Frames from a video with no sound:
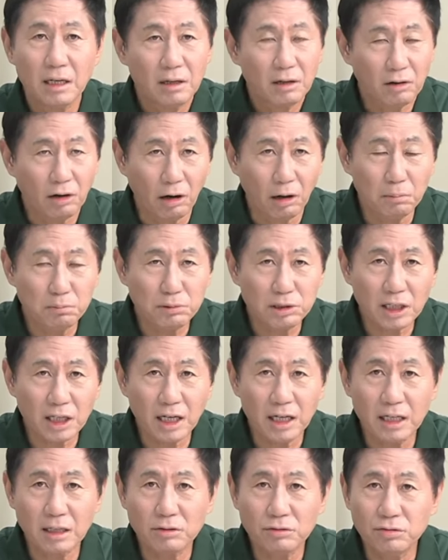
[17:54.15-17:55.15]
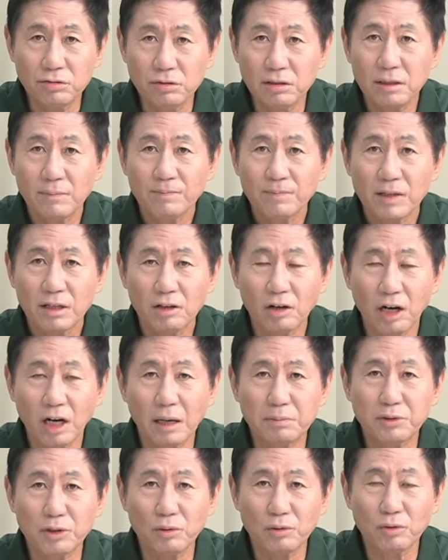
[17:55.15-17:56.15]
검찰 군
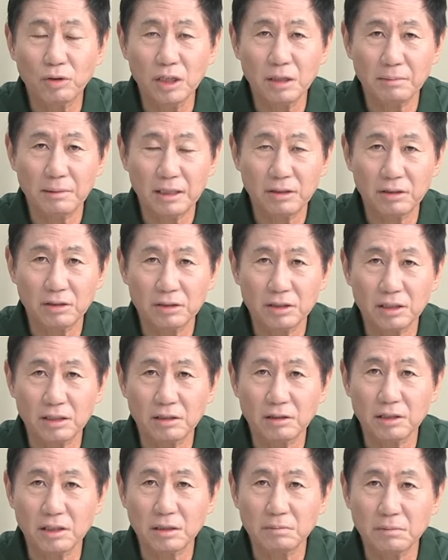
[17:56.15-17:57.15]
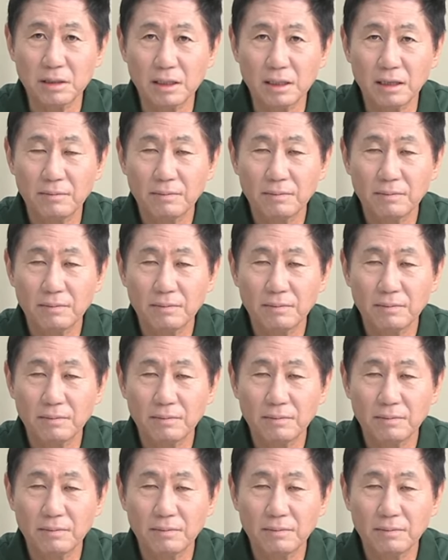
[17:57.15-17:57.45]
연합 정권이 만들어지는 것입니다.